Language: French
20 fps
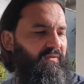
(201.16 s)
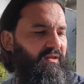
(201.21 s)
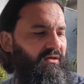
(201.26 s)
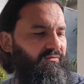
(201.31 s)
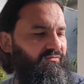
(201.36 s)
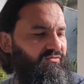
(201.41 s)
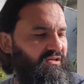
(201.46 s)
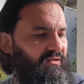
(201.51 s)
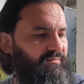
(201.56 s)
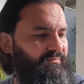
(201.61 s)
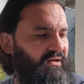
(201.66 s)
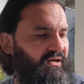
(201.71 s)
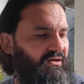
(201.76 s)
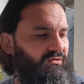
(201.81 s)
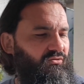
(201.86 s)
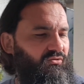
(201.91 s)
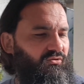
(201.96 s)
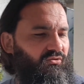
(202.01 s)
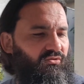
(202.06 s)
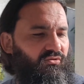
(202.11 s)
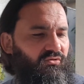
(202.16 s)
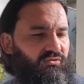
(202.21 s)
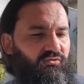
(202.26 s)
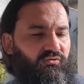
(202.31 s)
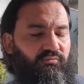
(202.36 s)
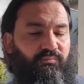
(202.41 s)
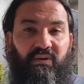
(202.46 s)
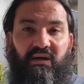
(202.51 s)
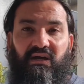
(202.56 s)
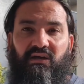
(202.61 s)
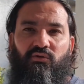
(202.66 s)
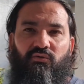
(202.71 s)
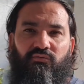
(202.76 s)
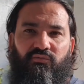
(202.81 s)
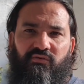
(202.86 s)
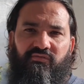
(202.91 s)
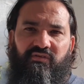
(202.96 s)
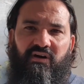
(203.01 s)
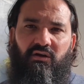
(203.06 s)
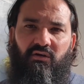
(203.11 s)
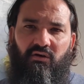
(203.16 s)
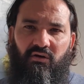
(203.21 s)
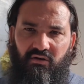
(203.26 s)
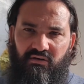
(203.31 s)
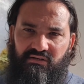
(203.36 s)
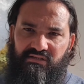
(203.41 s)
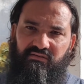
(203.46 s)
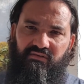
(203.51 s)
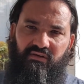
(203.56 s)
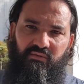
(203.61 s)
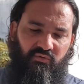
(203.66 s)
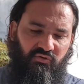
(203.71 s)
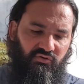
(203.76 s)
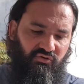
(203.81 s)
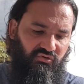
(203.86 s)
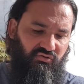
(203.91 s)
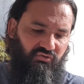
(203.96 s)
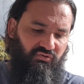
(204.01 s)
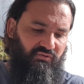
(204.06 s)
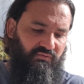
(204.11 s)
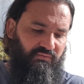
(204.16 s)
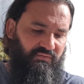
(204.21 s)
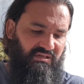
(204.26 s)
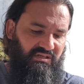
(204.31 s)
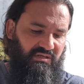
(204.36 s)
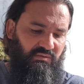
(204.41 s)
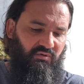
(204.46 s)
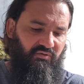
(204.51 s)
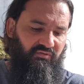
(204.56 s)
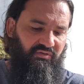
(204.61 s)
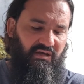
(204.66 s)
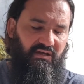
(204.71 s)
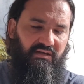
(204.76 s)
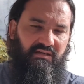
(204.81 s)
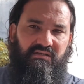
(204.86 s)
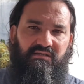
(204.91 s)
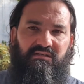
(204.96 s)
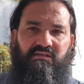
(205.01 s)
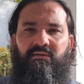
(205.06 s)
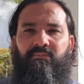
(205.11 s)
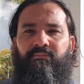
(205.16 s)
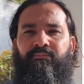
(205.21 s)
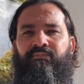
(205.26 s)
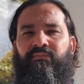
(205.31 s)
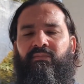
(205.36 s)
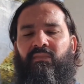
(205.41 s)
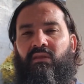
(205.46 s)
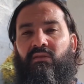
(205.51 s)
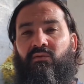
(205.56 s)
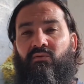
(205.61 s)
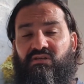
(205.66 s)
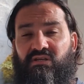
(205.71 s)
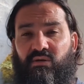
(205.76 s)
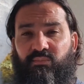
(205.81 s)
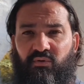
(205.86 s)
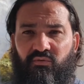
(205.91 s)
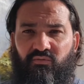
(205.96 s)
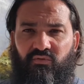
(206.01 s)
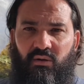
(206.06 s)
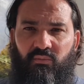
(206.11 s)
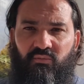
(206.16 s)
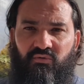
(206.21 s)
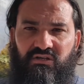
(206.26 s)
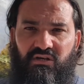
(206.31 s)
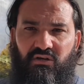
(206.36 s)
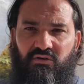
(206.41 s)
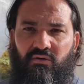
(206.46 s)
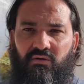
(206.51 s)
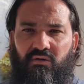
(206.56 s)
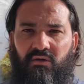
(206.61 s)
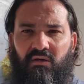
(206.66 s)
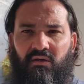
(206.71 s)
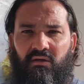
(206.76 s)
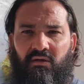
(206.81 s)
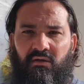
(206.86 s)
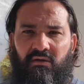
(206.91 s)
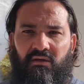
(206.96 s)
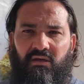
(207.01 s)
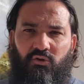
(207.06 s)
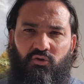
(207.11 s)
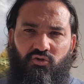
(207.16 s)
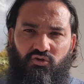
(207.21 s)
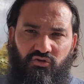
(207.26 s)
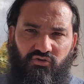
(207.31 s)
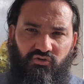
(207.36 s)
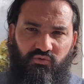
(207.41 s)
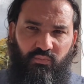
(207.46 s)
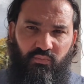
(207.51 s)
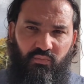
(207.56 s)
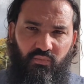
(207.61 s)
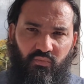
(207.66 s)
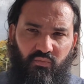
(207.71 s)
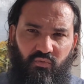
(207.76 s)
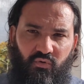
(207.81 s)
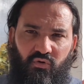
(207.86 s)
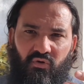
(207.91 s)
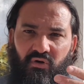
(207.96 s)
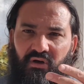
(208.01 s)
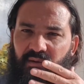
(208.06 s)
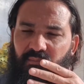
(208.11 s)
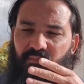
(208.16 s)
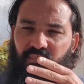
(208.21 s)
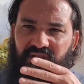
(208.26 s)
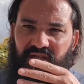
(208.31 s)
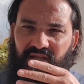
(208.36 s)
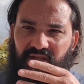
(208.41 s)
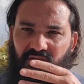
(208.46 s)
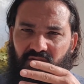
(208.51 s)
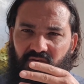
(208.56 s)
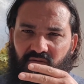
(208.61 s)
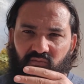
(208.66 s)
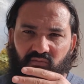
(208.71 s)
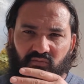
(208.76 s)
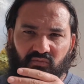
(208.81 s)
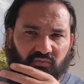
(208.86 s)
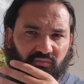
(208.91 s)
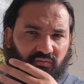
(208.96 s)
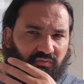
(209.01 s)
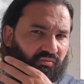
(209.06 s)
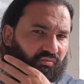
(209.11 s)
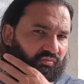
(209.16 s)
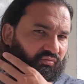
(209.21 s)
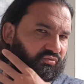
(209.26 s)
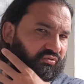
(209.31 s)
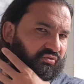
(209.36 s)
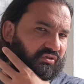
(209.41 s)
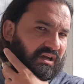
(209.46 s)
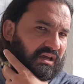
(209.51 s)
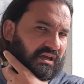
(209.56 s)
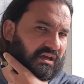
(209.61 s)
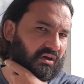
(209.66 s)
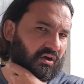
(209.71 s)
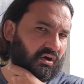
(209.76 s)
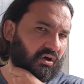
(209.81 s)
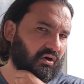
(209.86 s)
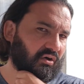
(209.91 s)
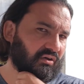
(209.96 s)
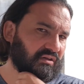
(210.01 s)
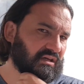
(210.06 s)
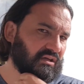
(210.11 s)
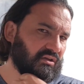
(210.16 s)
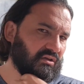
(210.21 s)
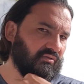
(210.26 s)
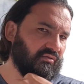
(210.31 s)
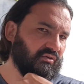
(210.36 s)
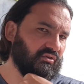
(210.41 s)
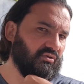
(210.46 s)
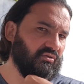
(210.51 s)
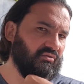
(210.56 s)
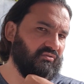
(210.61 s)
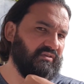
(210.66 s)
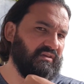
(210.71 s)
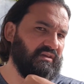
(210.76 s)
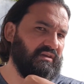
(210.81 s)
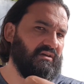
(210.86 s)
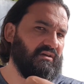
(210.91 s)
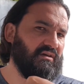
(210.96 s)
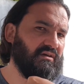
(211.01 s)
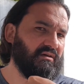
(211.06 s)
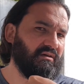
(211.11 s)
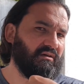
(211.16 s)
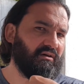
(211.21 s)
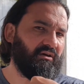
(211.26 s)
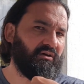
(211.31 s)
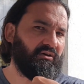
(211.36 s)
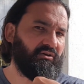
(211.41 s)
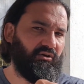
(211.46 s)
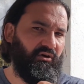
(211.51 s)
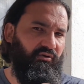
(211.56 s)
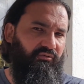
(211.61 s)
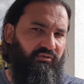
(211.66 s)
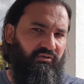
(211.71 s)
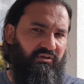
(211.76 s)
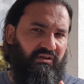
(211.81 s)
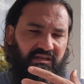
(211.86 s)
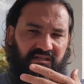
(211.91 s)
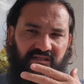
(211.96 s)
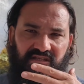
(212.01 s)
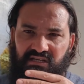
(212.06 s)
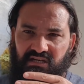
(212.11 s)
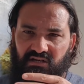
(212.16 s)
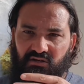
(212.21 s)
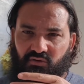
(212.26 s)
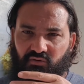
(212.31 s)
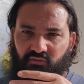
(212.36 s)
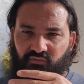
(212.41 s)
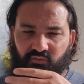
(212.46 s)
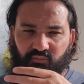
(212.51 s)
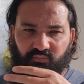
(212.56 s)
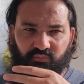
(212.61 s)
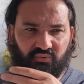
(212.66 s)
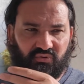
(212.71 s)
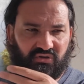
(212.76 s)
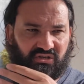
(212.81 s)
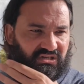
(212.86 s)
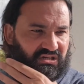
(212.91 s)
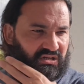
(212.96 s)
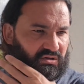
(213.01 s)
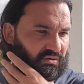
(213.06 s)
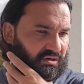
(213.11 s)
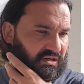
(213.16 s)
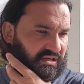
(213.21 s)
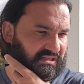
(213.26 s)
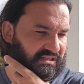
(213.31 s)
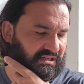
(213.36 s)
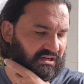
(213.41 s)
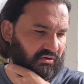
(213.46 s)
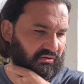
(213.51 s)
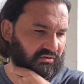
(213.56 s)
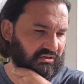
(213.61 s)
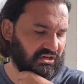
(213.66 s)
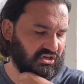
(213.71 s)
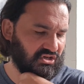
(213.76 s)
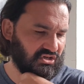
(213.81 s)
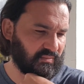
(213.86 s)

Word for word: Et vous êtes près de, près de vos valeurs, c'est vraiment ce, que, ce qui me vient ici. Donc ça peut vouloir me dire que quelque chose aurait peut-être, voudrait rentrer dans votre vie encore faudrait-il que vous puissiez le laisser rentrer.